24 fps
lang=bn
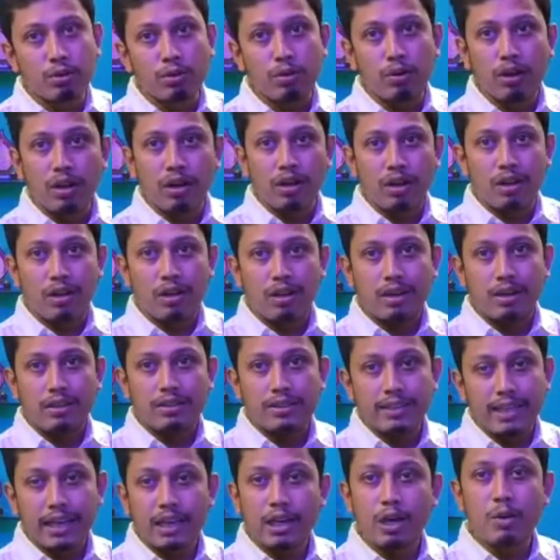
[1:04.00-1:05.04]
তো
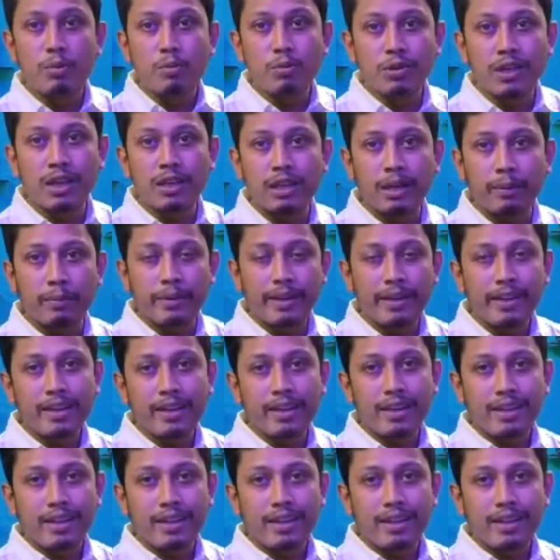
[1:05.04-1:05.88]
যে কেউ বুঝে যাবে